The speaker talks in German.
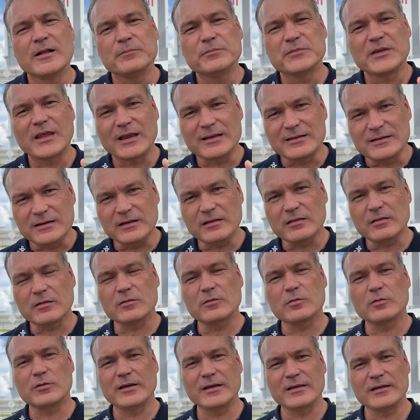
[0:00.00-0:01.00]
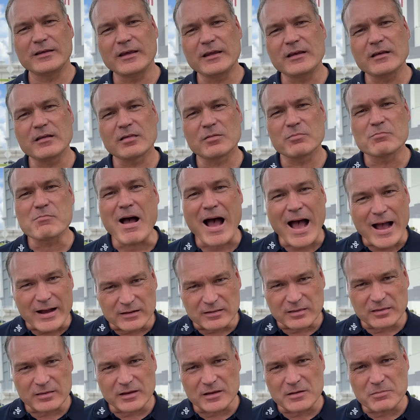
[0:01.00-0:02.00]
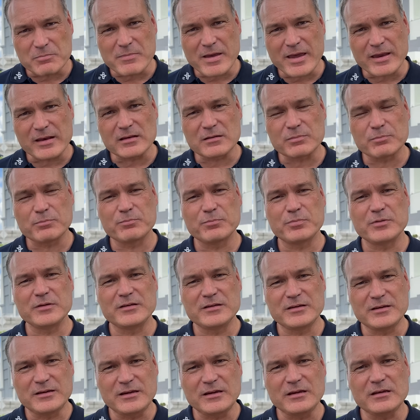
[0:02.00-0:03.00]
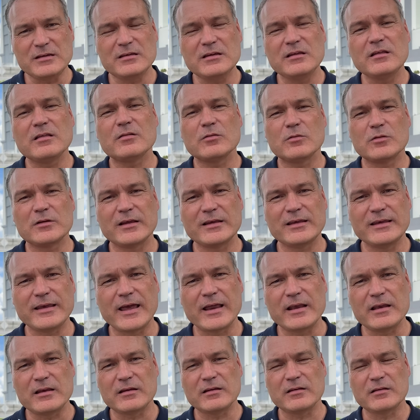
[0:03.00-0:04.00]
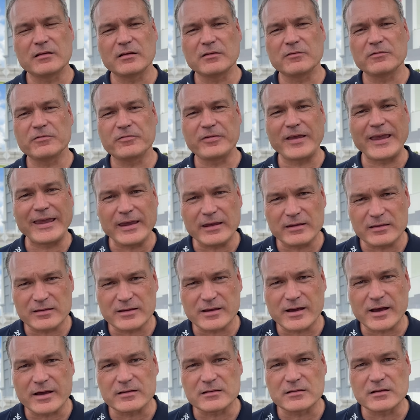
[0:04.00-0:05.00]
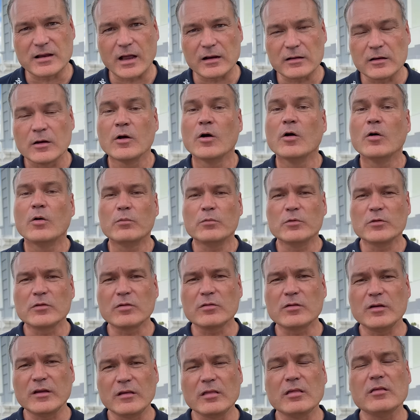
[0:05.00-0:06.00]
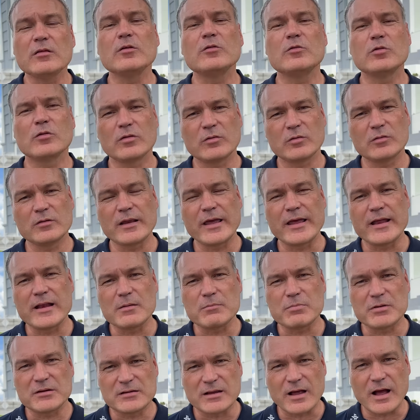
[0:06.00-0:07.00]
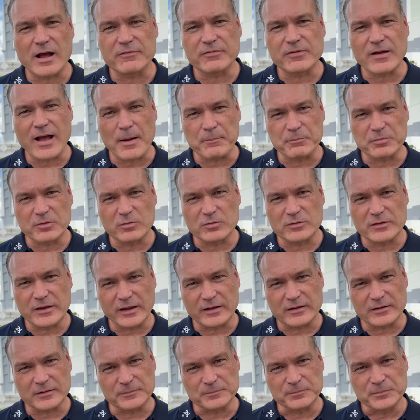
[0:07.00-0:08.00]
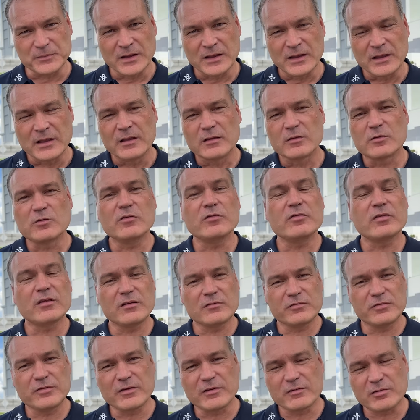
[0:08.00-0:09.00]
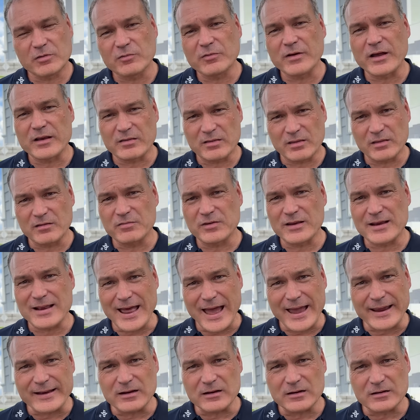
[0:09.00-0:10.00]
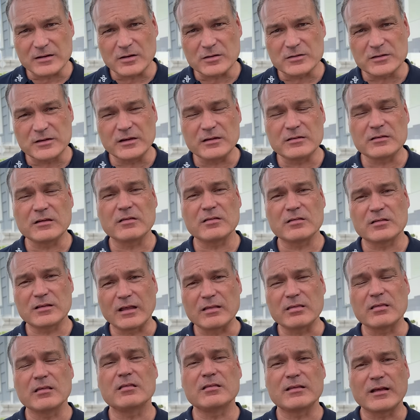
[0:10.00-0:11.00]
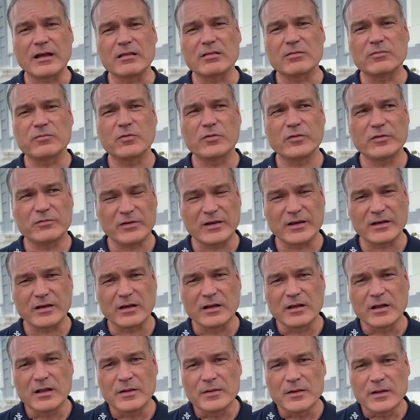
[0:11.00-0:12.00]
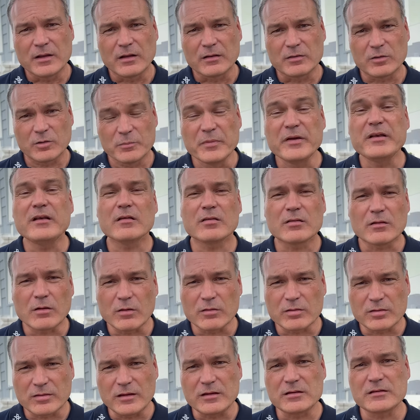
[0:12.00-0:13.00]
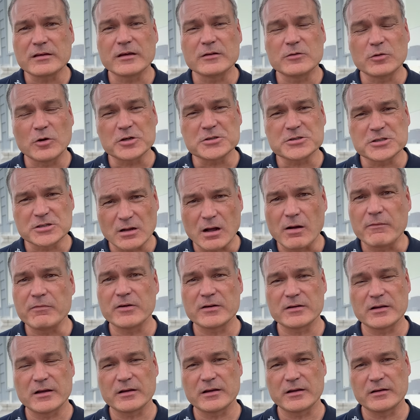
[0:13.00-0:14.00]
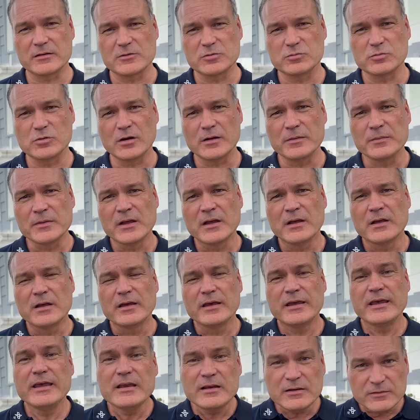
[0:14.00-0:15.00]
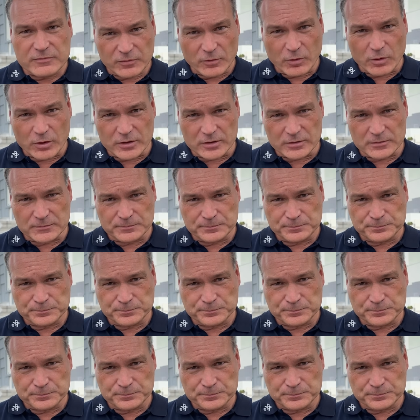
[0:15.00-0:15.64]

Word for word: der dieses oder jedes Marktsegment bedient, diese oder jenen Fähigkeiten hat, um unsere institutionellen Bedarfe abzudecken. So sind wir, soweit sind wir leider noch nicht. Das ist das, wo wir zumindest aus Sicht der deutschen Raumfahrtagentur hinwollen.